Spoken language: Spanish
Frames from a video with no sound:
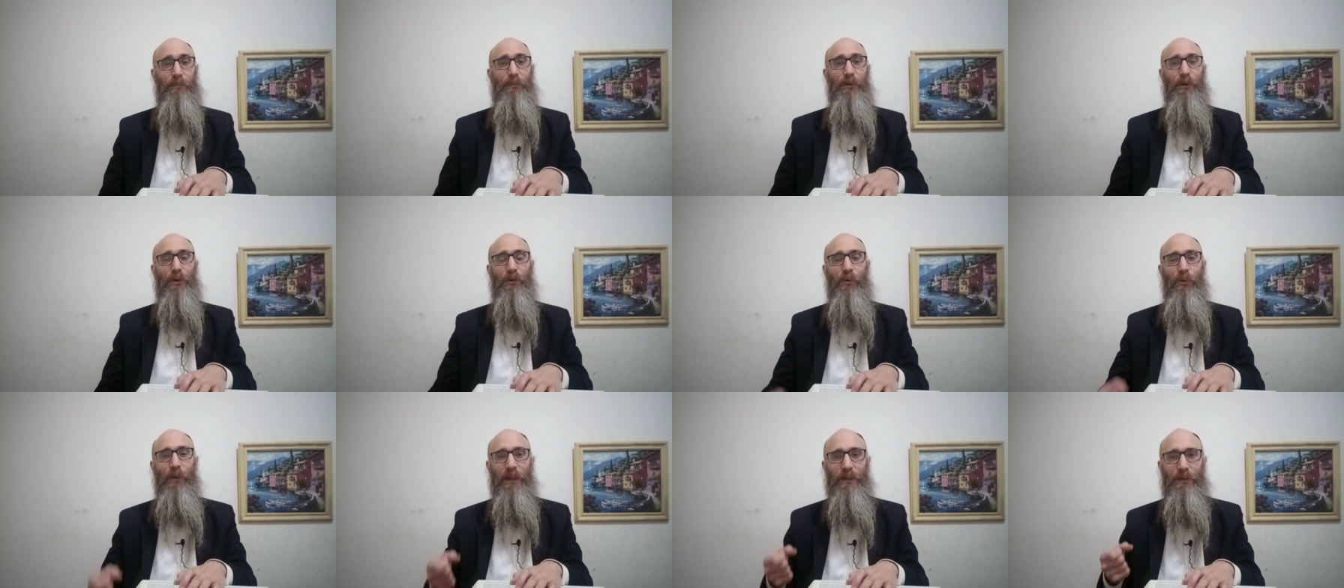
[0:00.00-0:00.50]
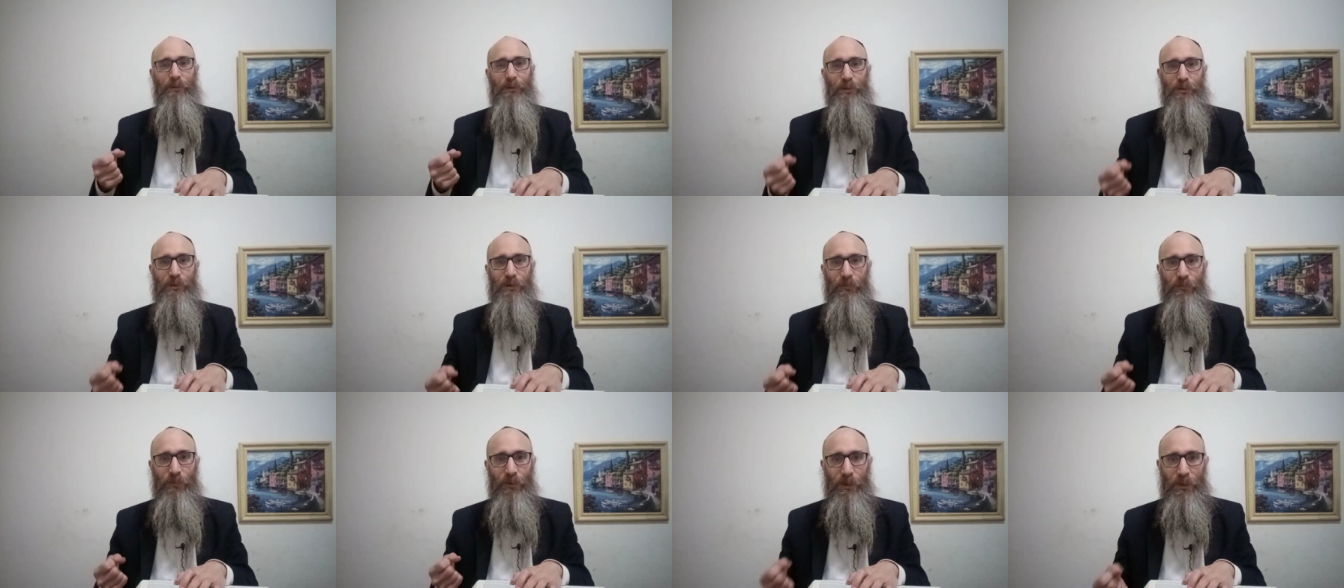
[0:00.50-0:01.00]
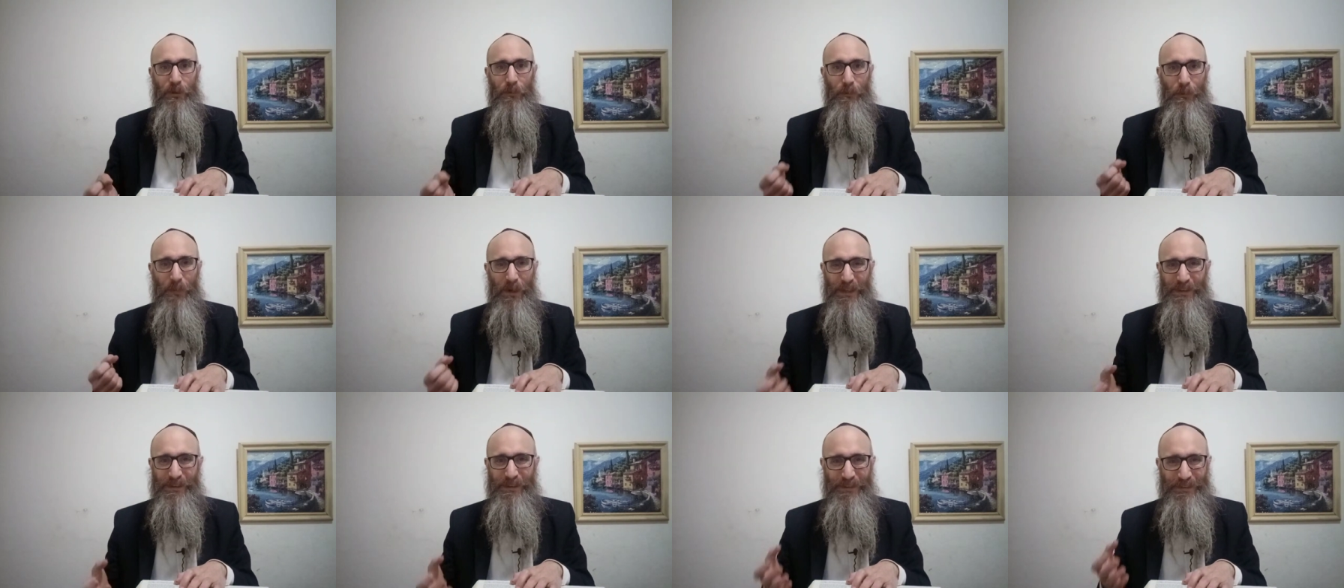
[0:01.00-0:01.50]
por cuanto ellos fueron
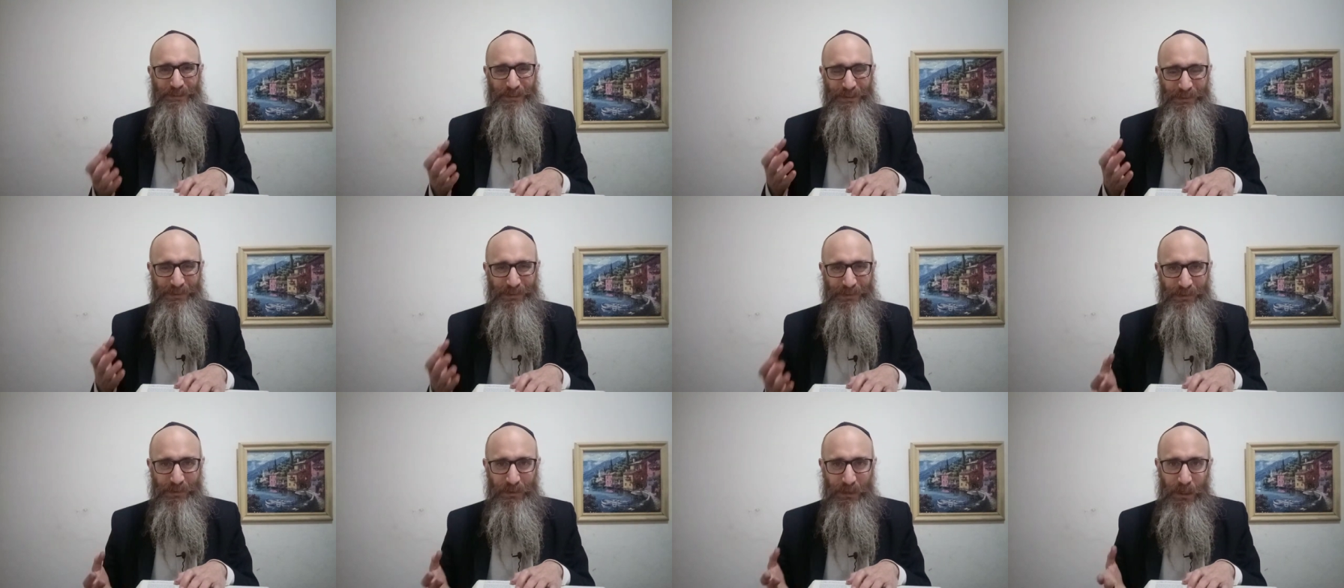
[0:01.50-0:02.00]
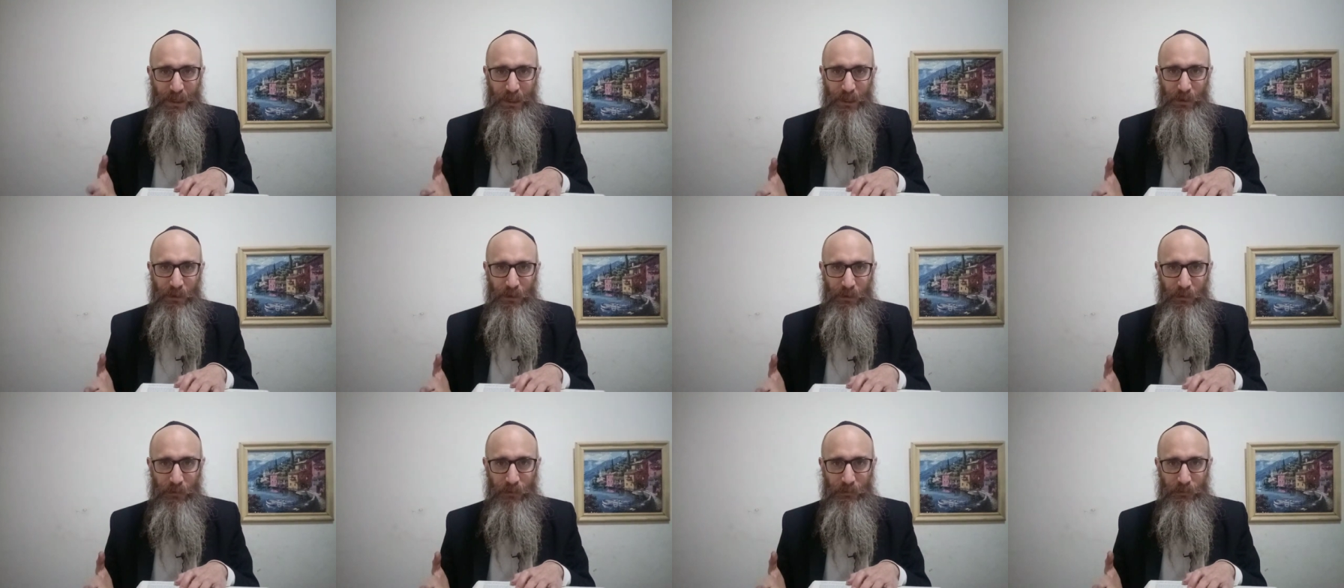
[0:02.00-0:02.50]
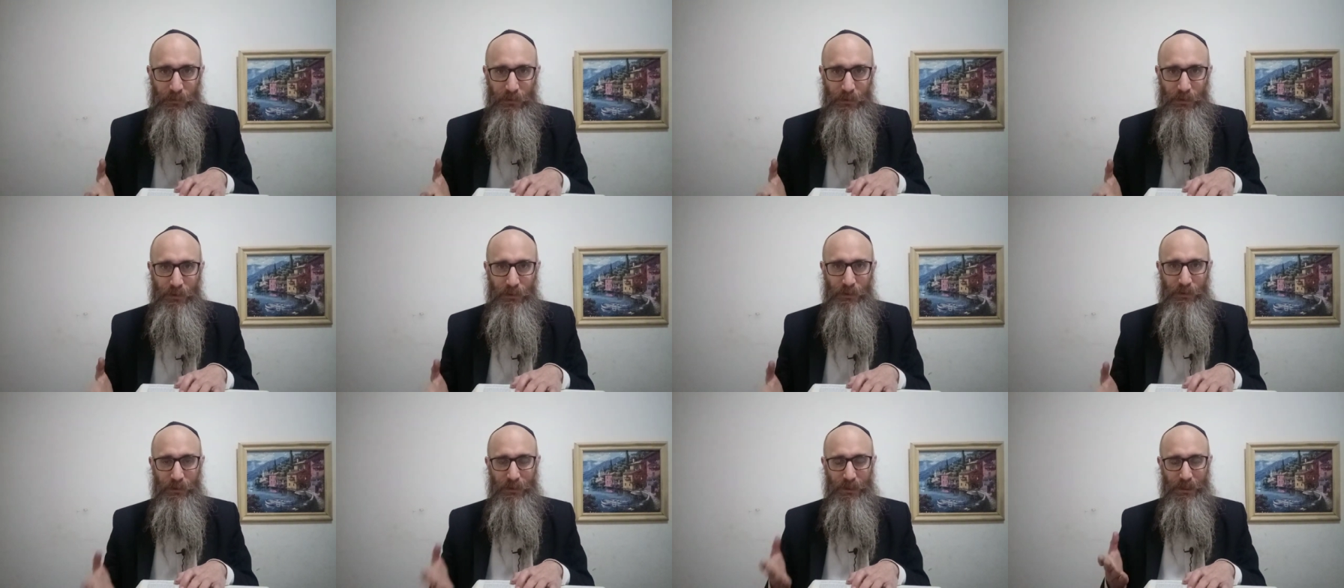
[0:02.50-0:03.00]
parte central
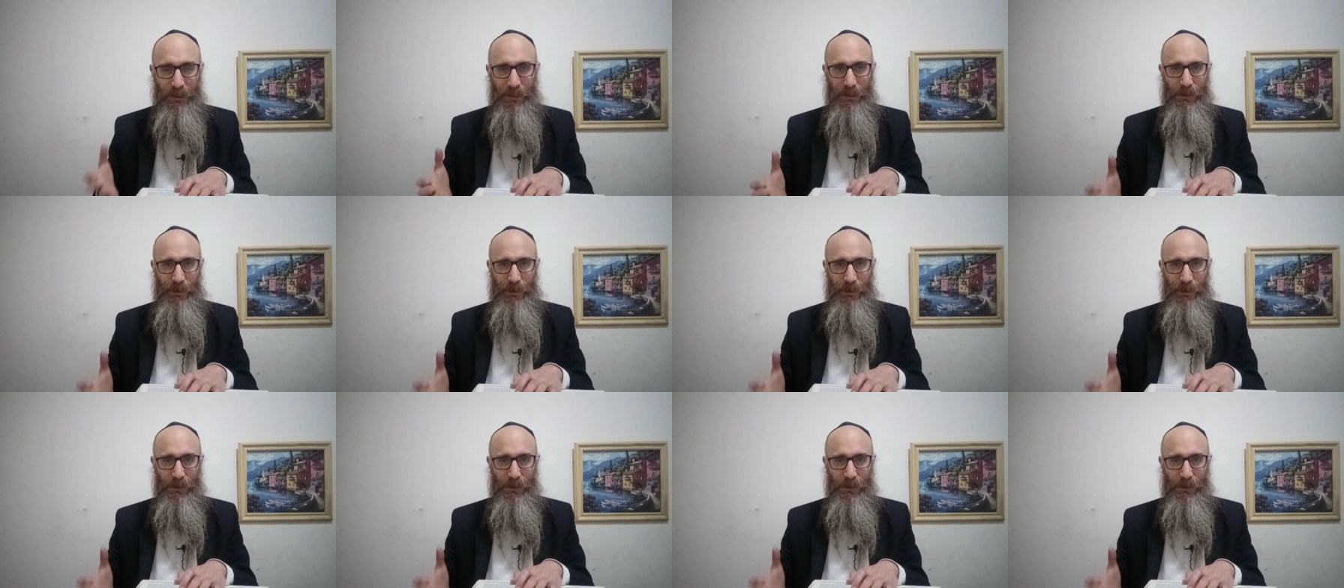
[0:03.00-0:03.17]
de la